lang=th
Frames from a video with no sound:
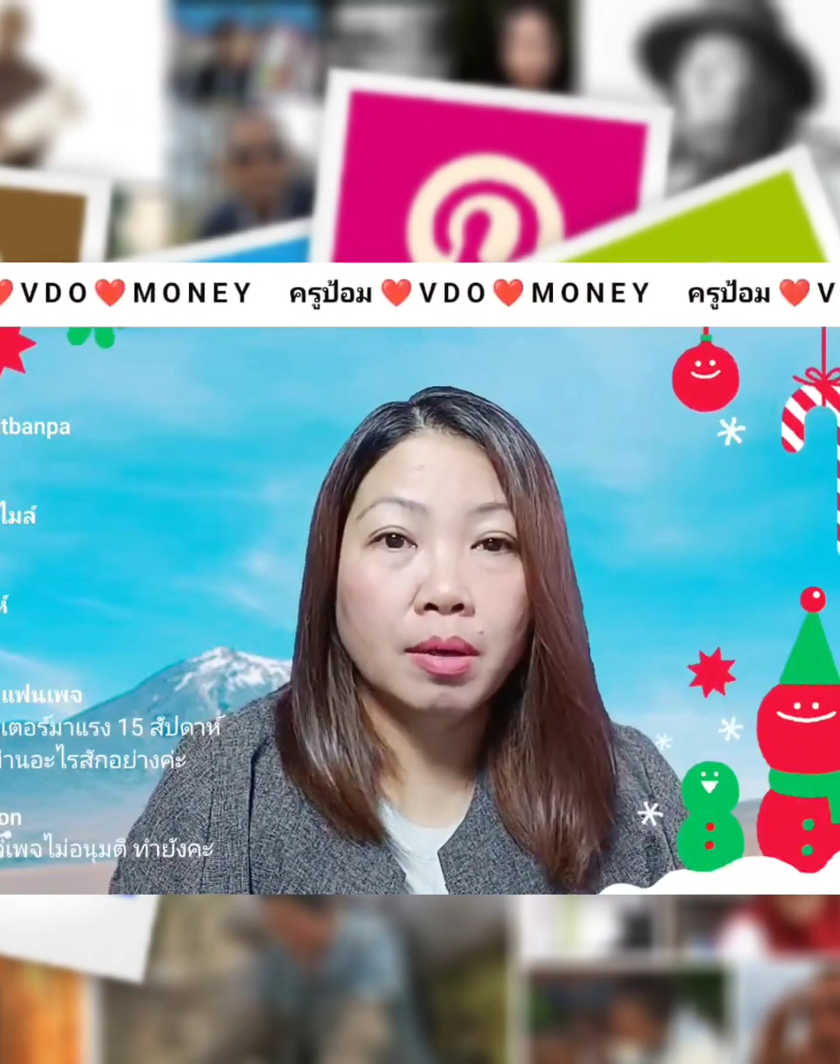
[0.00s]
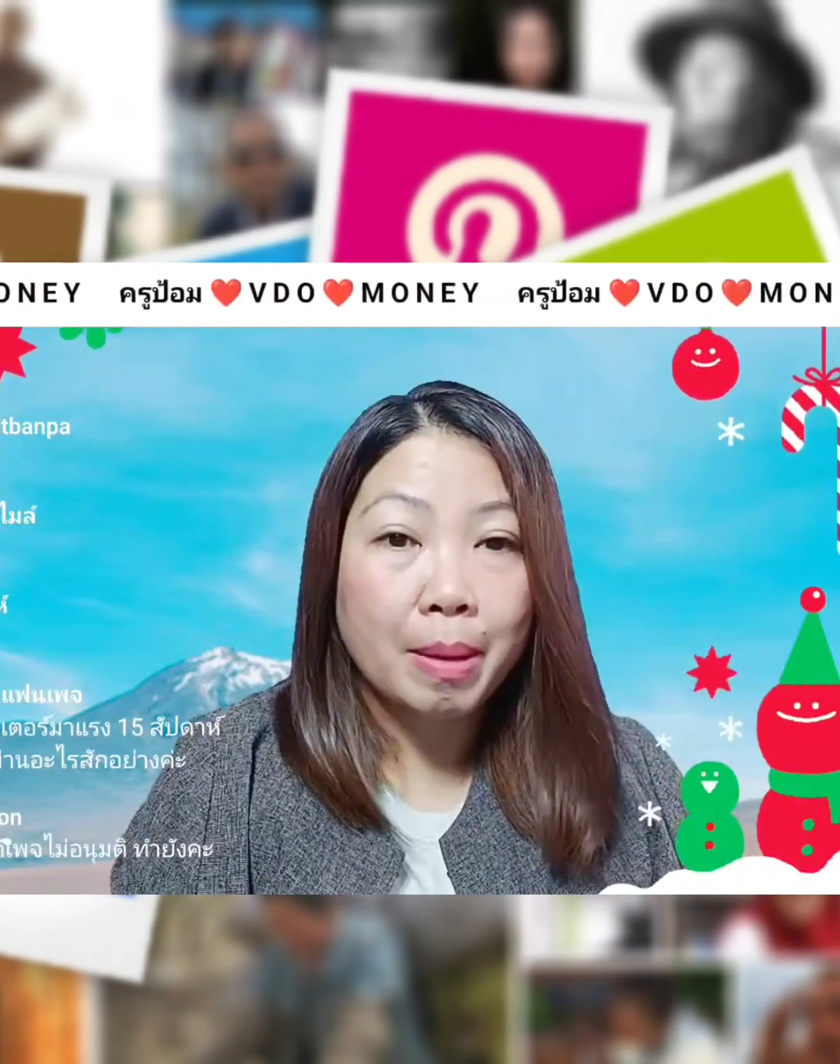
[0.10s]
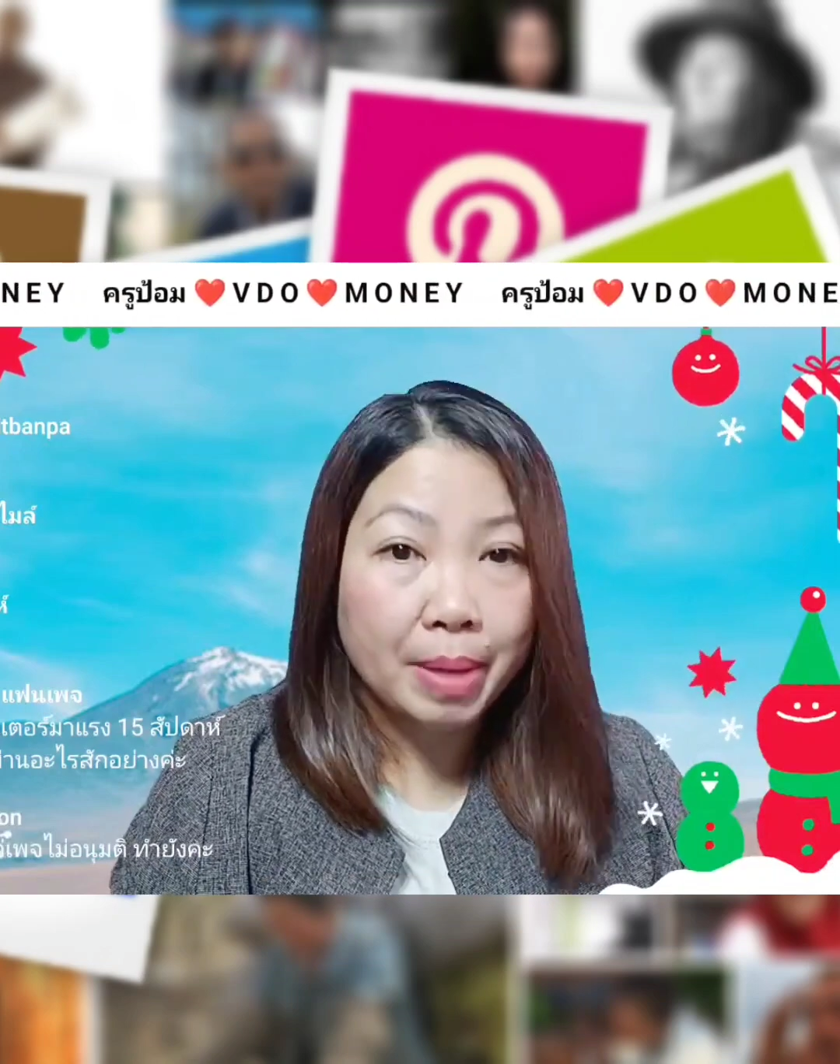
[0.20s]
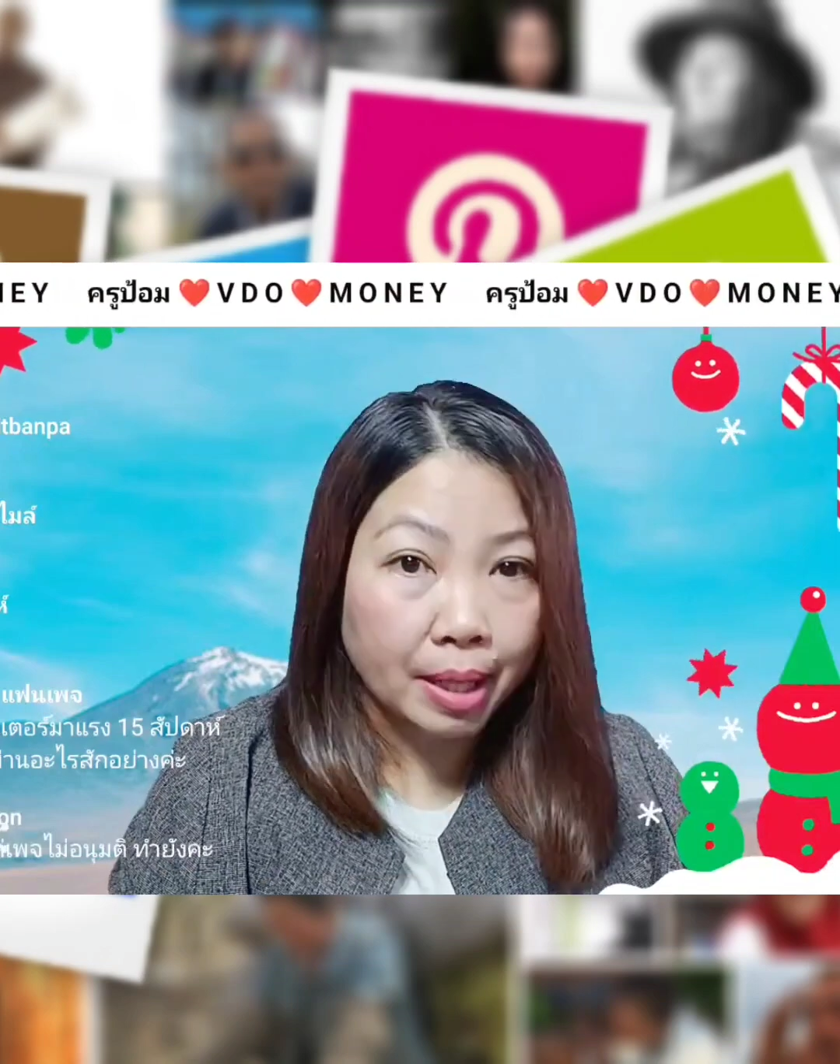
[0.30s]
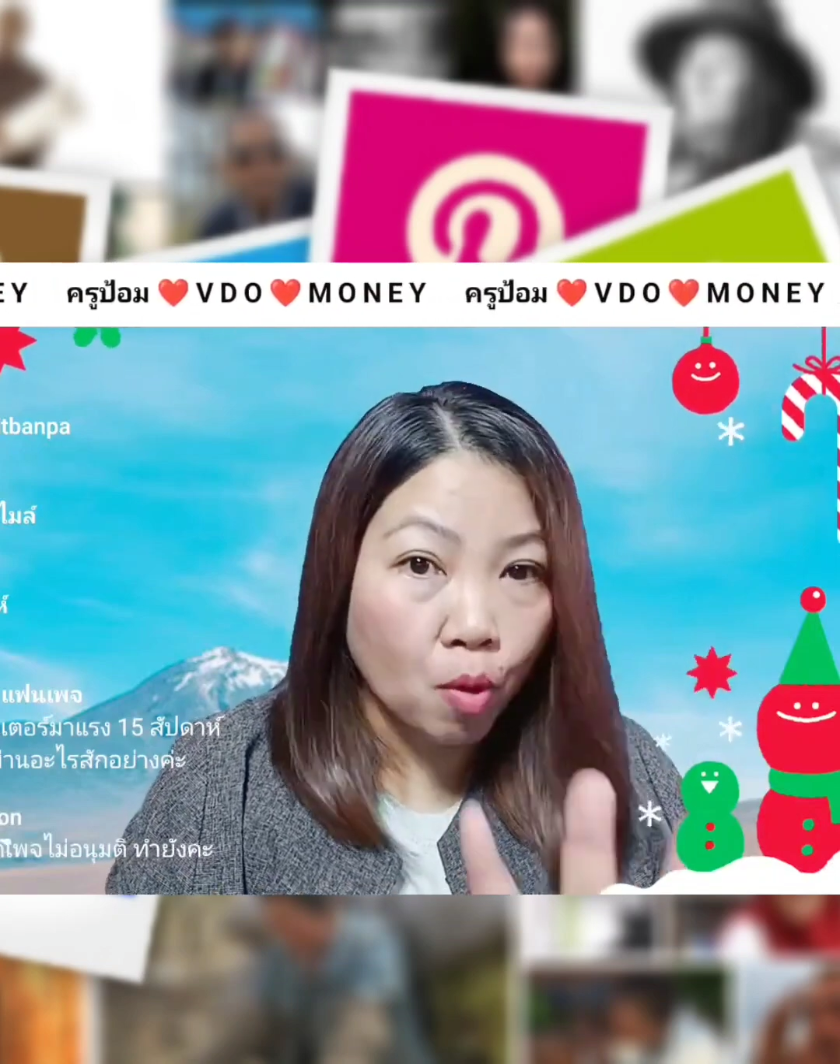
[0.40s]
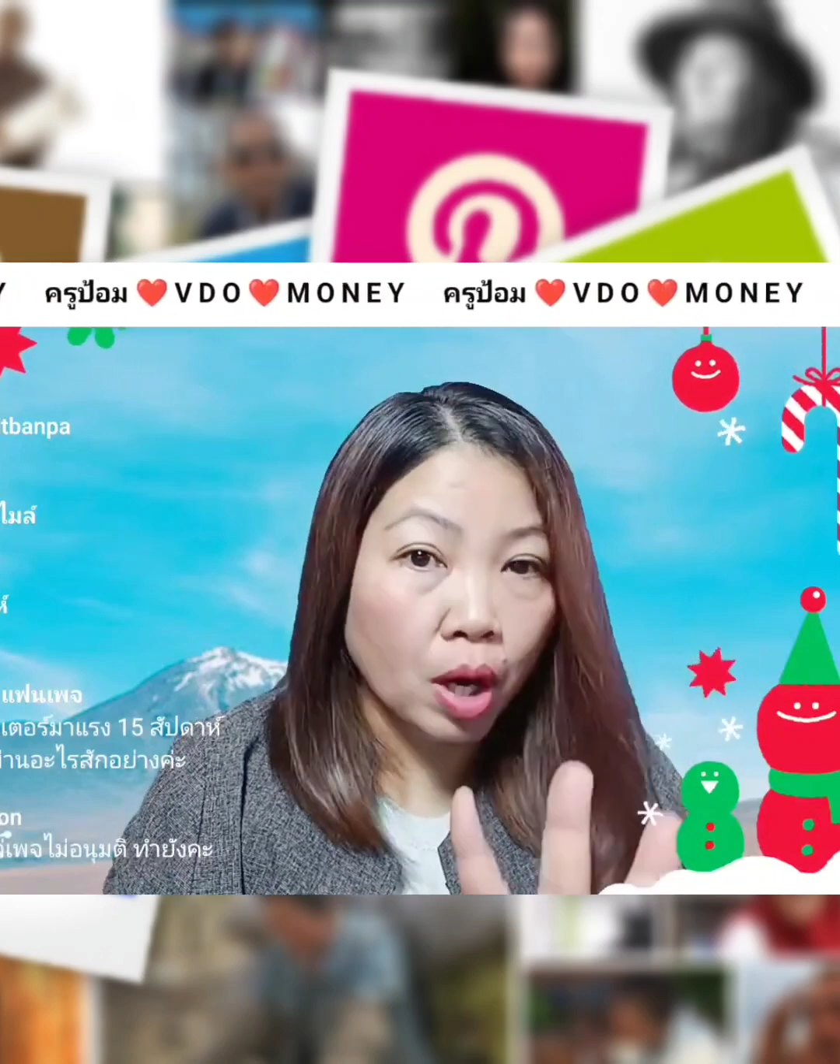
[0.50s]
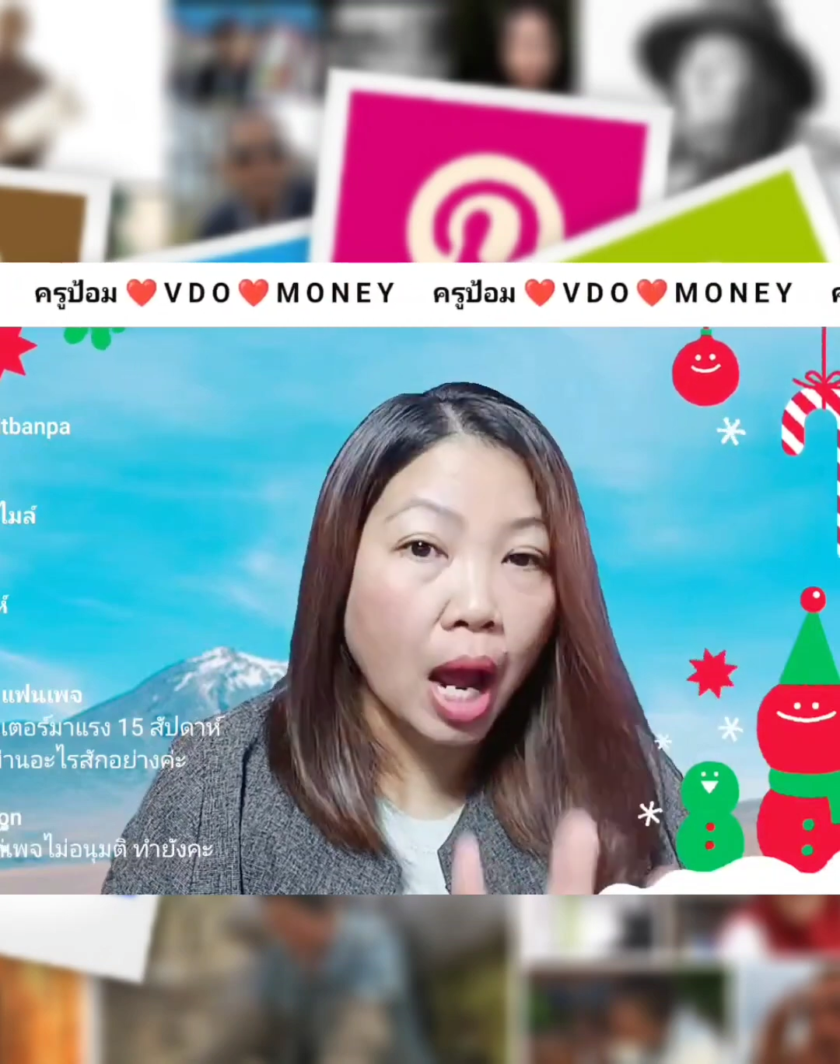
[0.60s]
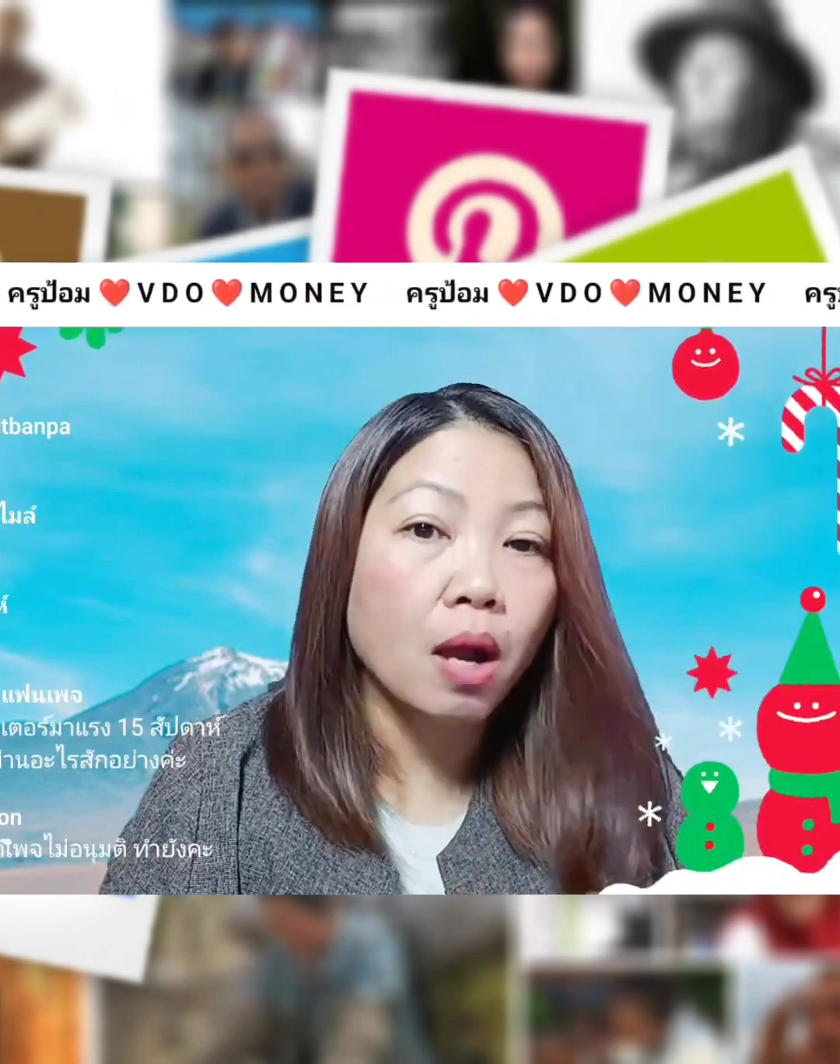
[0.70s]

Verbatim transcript: มันมีทั้งหมด